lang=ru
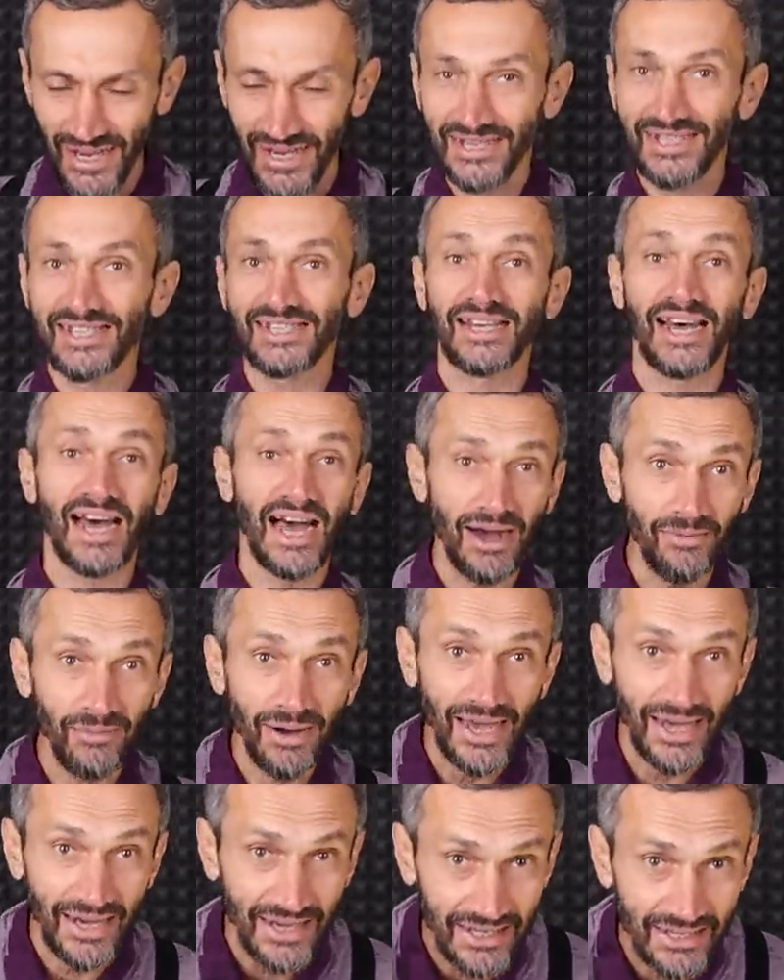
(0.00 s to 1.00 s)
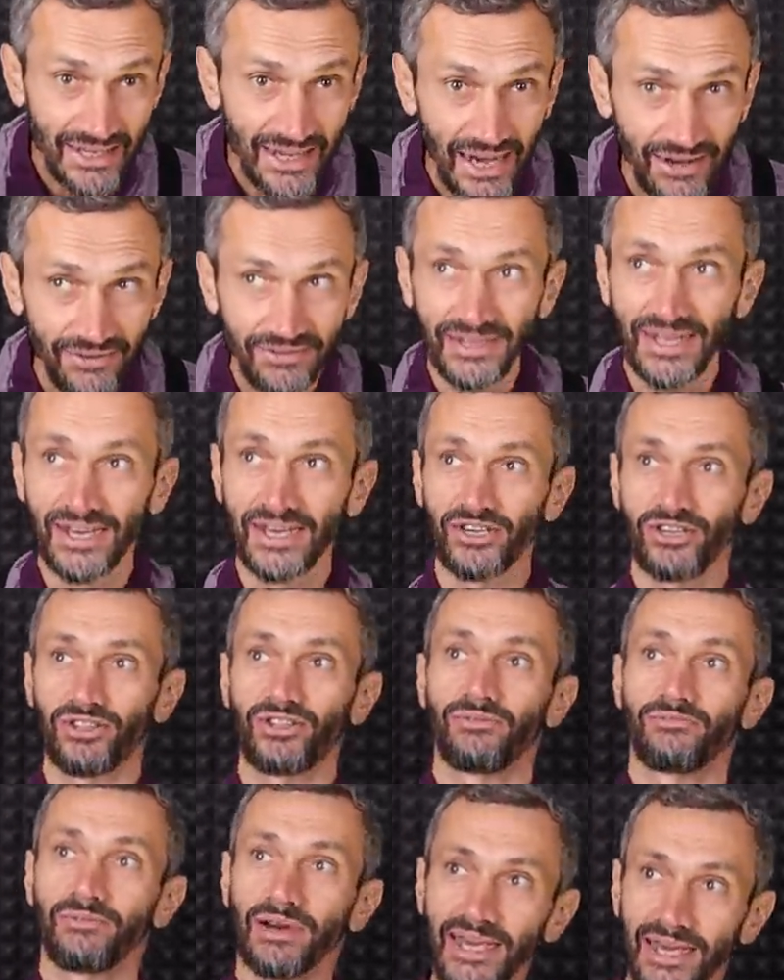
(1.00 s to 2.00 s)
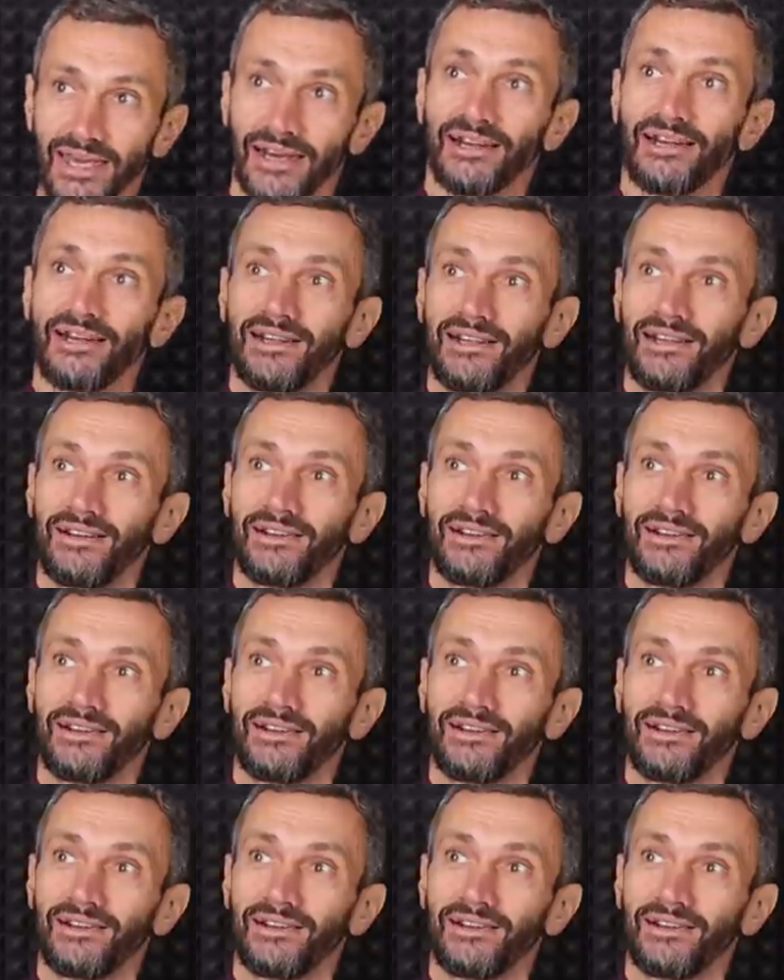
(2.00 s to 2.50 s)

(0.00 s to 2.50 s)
А самое главное, что мы